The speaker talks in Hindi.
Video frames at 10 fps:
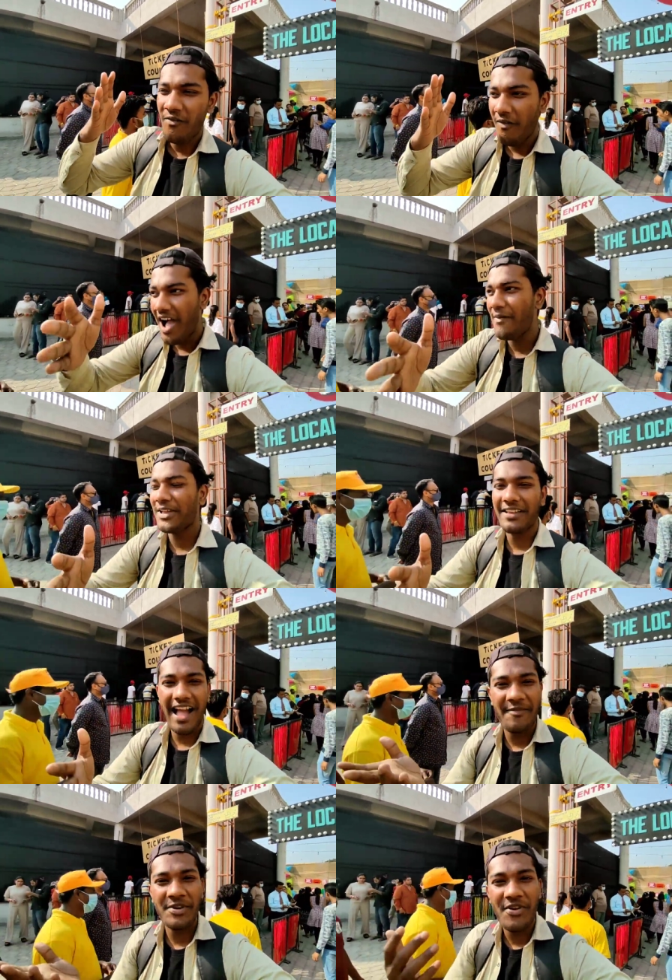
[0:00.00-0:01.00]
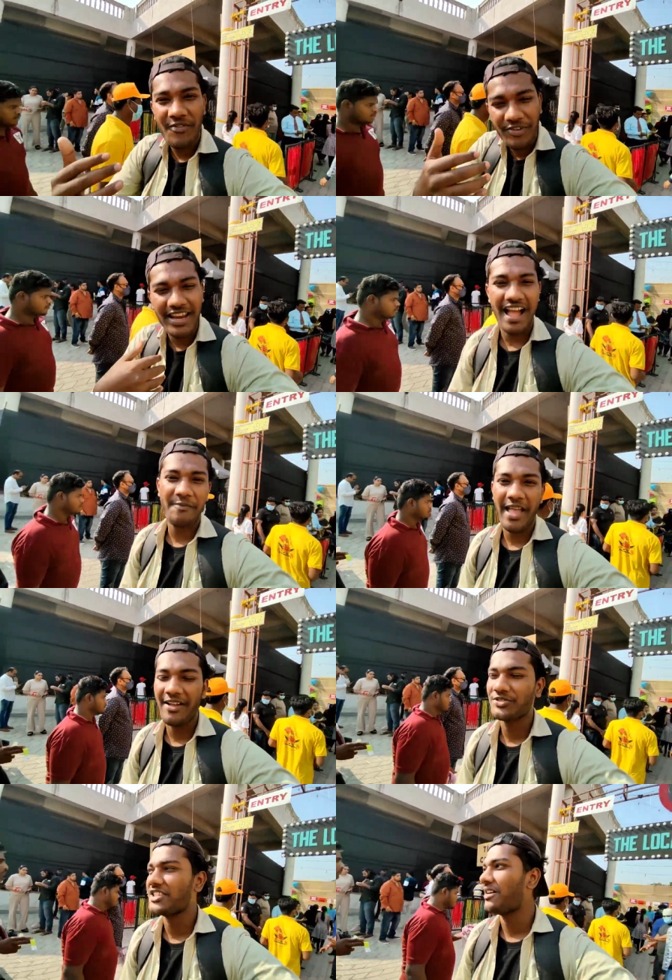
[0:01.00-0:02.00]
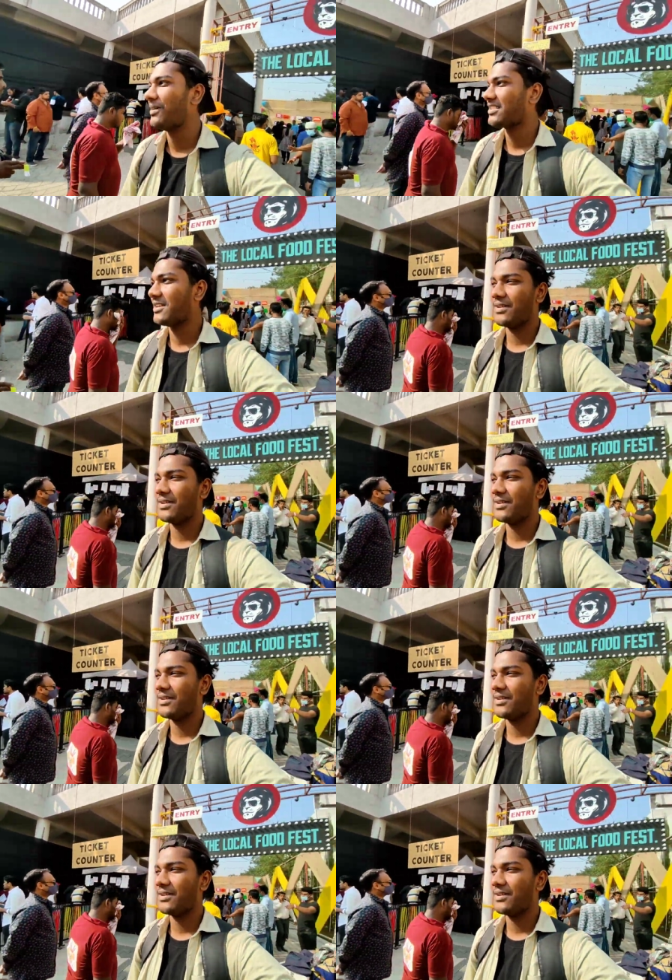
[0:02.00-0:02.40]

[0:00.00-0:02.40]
वहाँ पे काम नहीं हो फिर यहाँ पे आया सीधा बनते